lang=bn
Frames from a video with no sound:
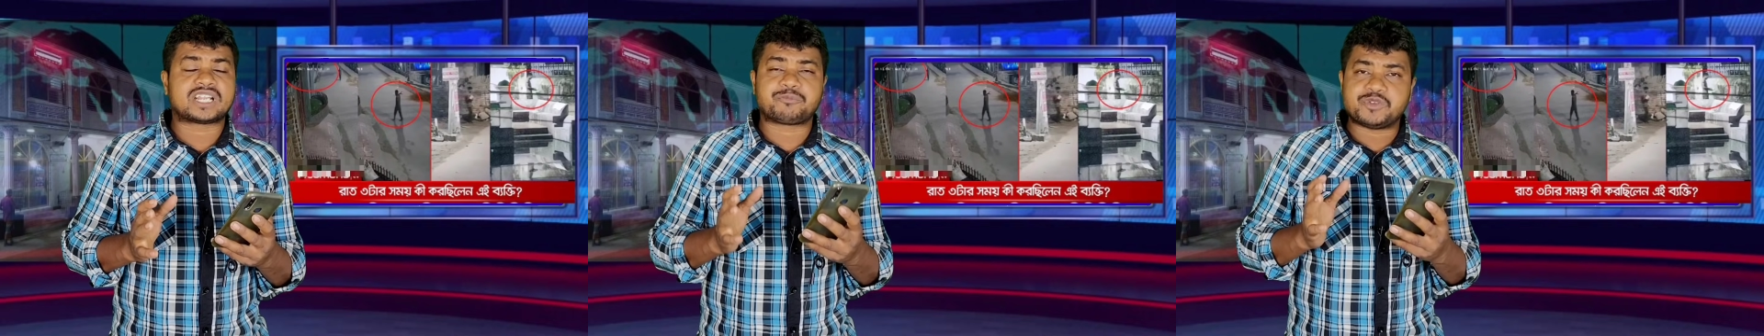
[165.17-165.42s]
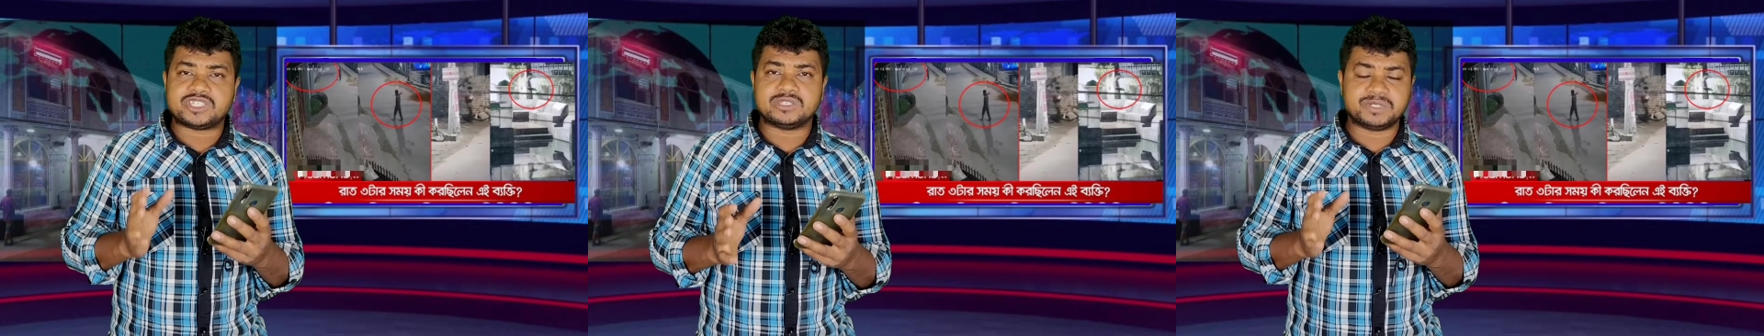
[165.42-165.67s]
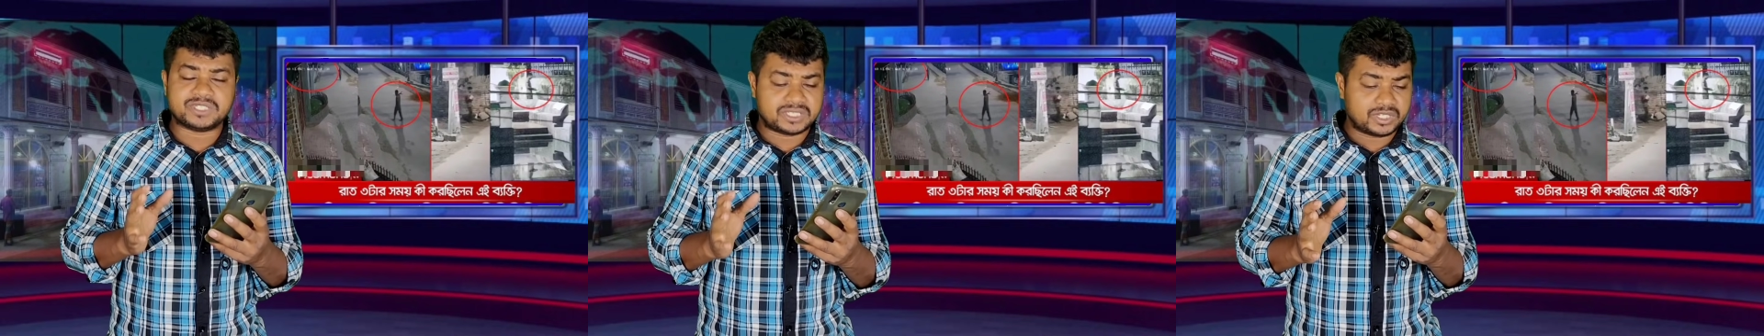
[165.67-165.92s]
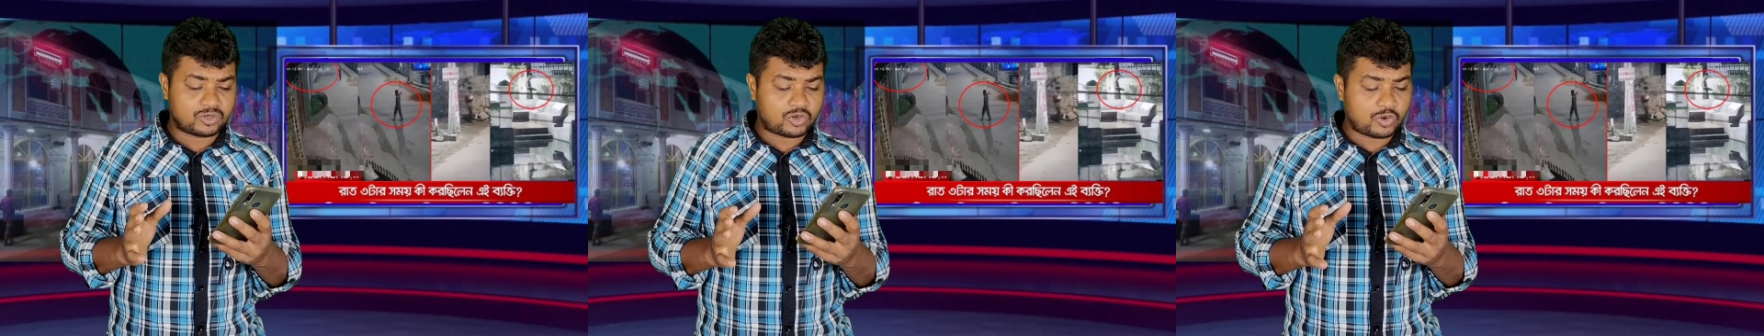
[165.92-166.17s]
সারা
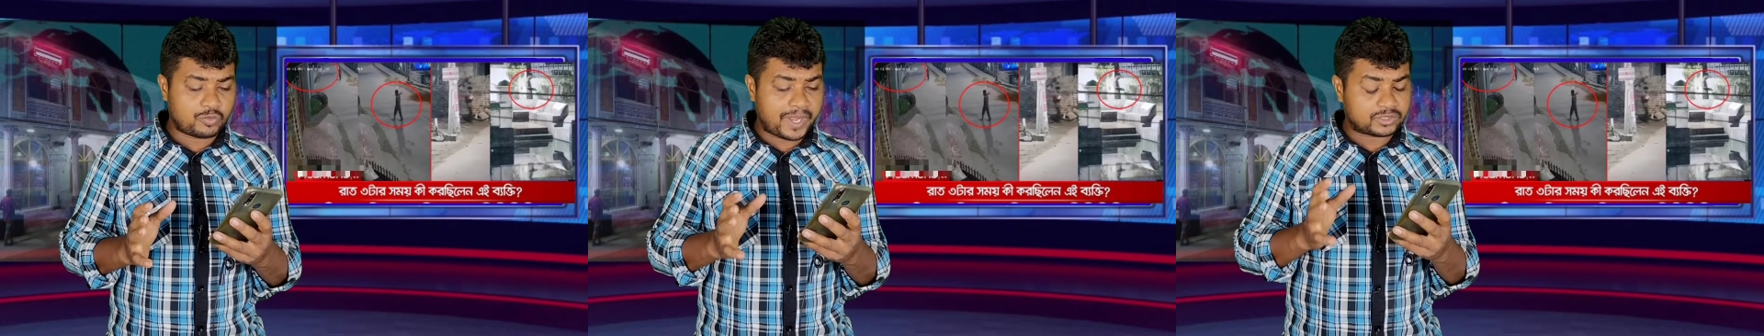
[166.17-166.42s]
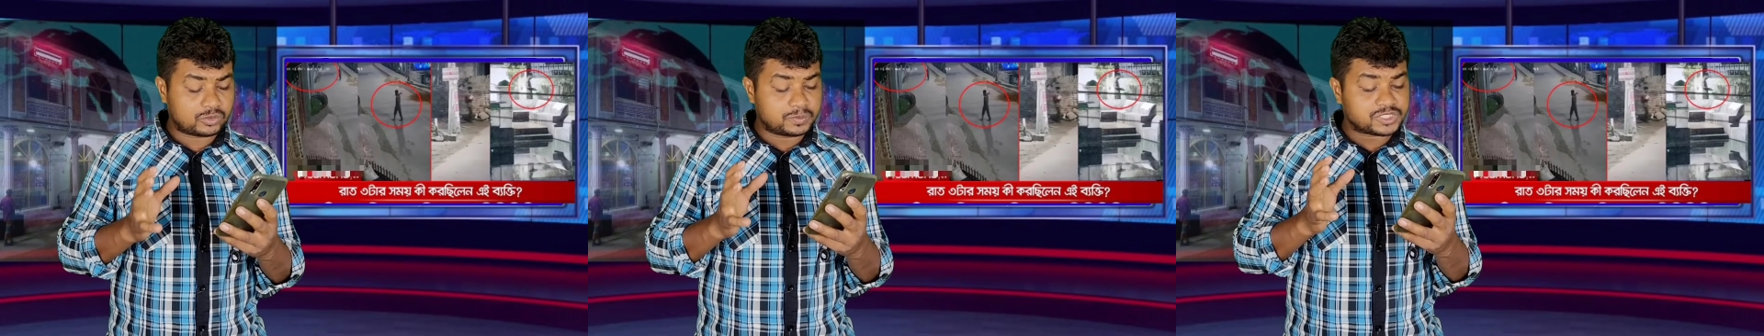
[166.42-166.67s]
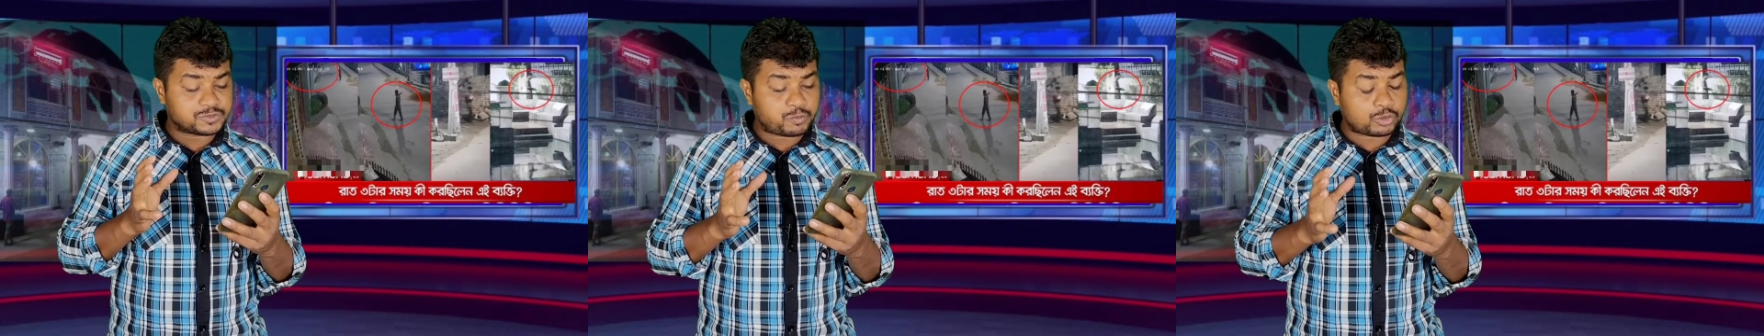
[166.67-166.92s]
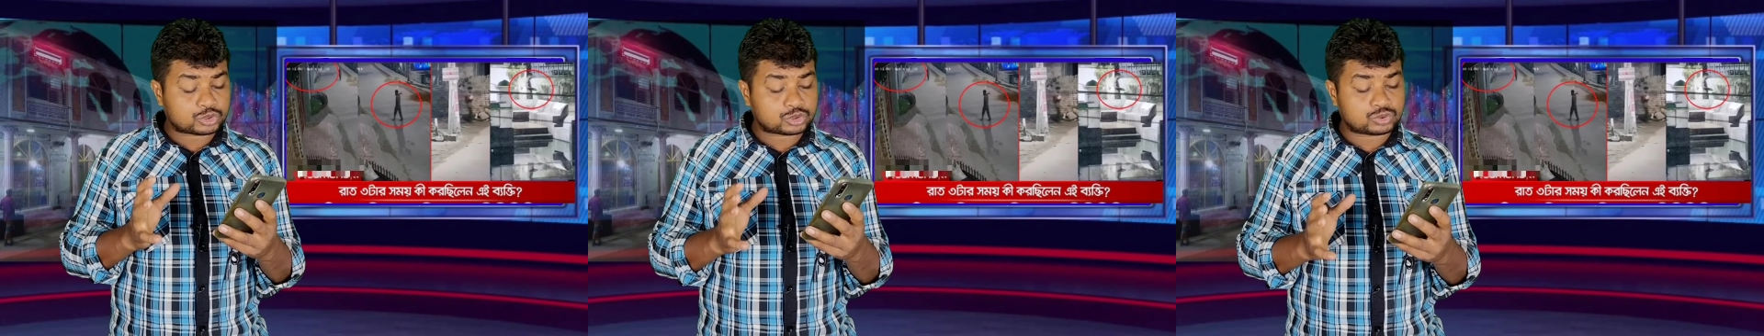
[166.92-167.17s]
পৃথিবীতে এরকম একদম
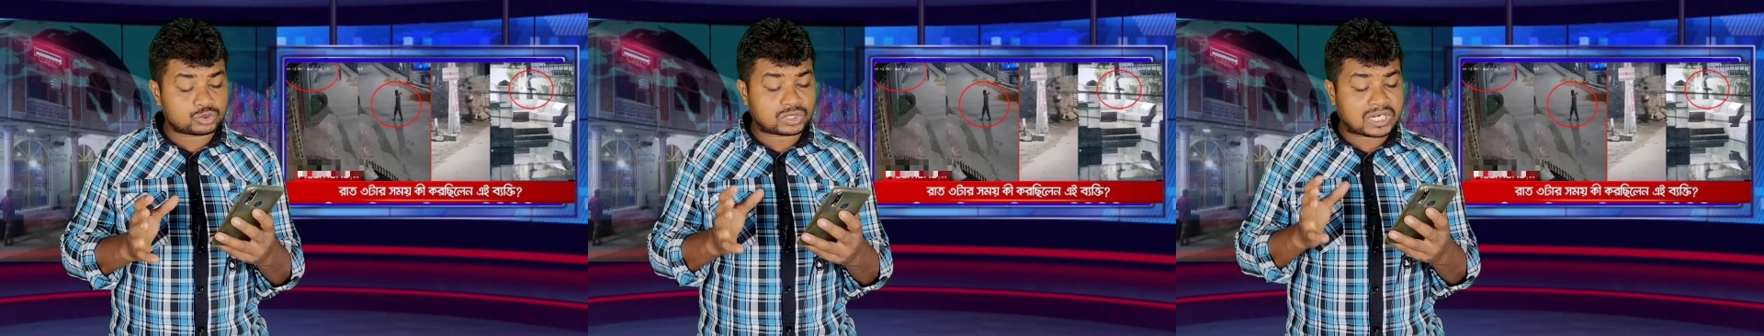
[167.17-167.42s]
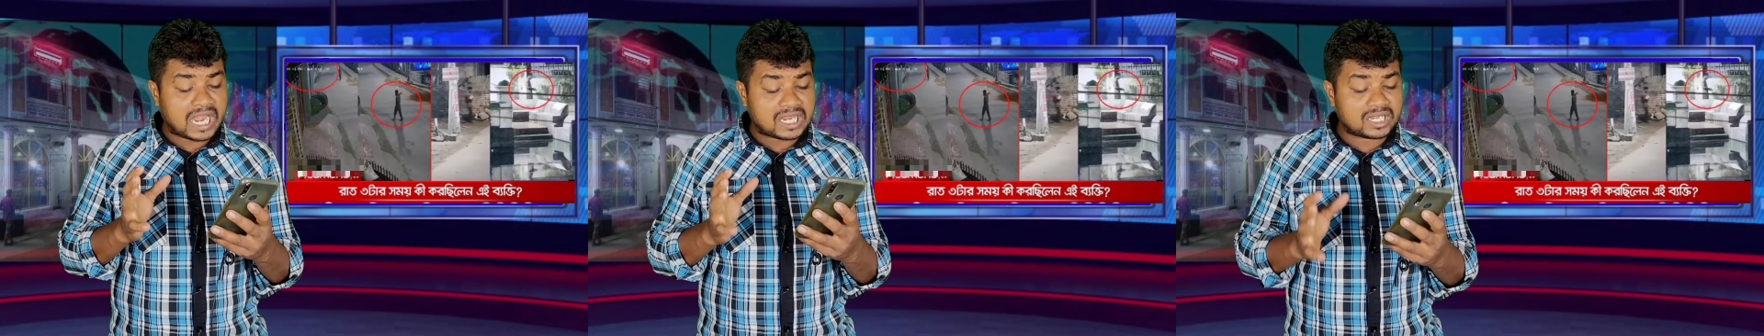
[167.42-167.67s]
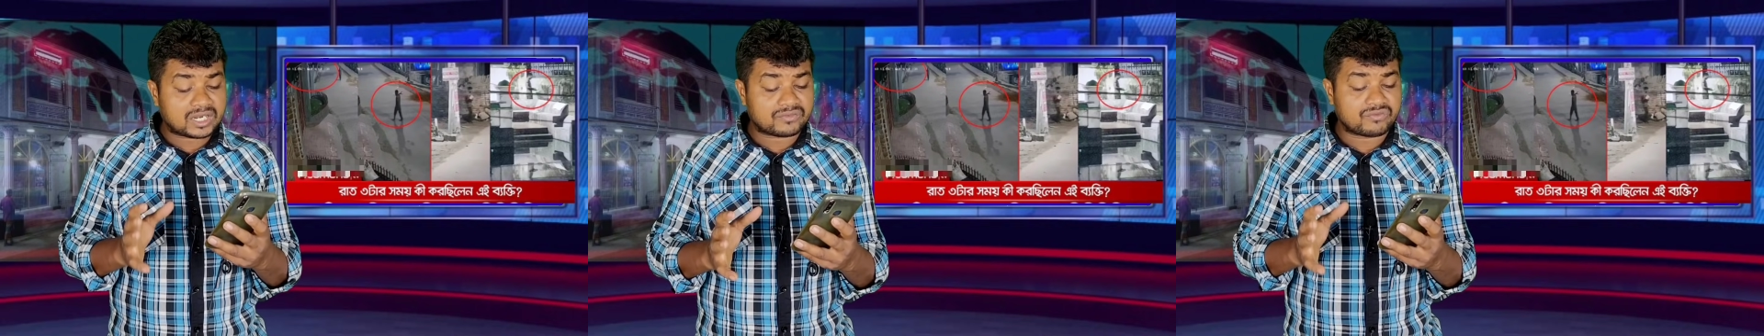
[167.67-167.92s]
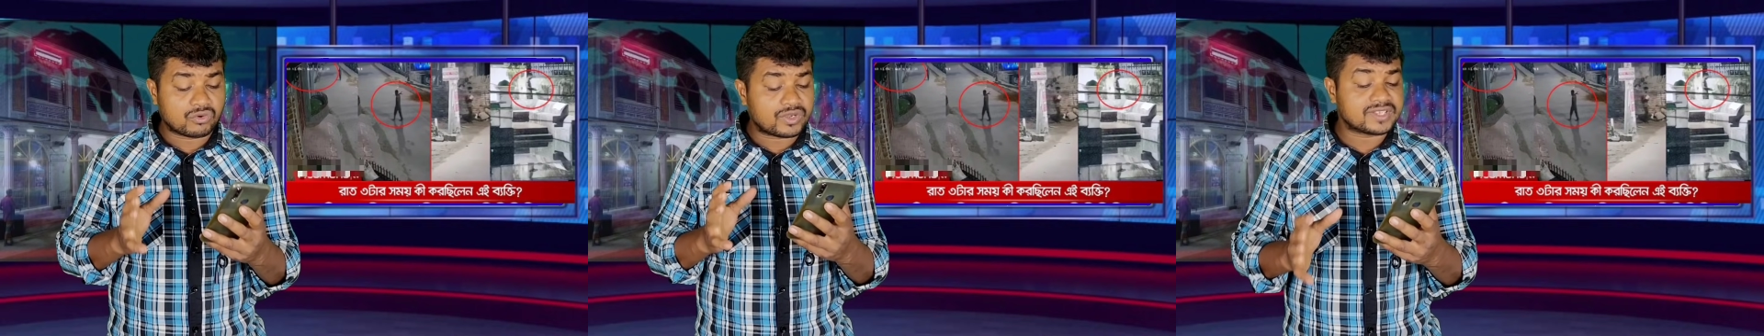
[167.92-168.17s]
স্পষ্ট কালার
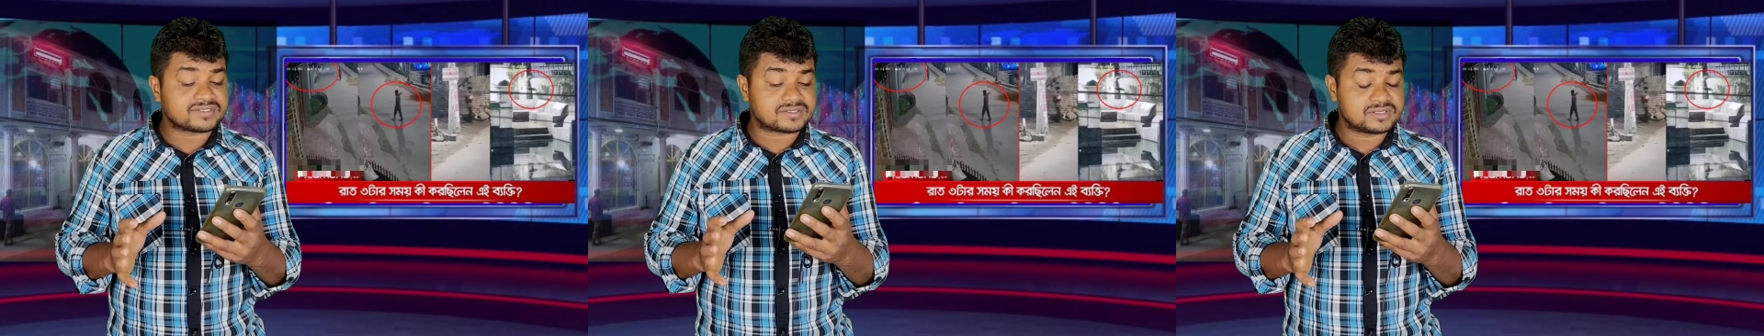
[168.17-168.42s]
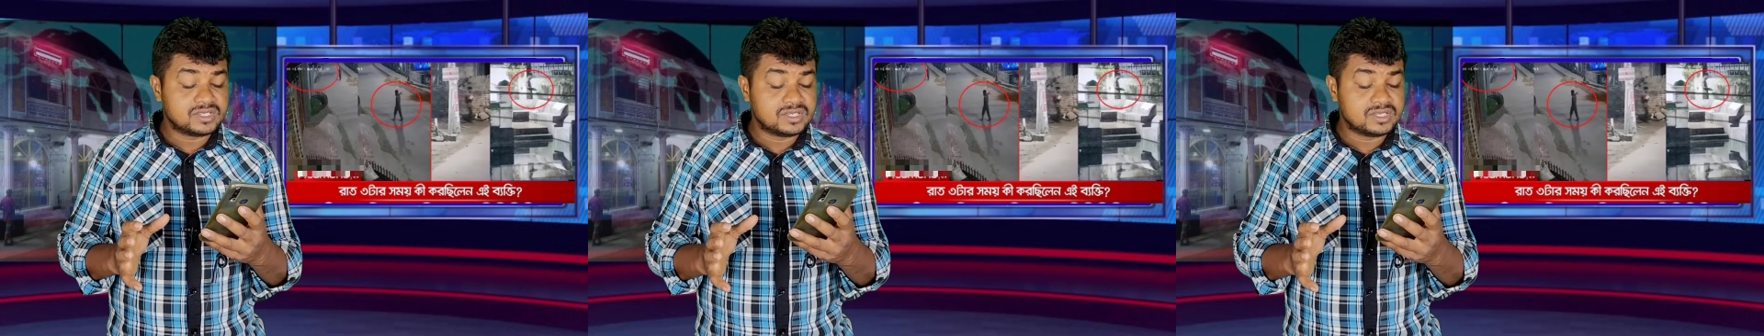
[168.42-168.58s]
ফুটেজ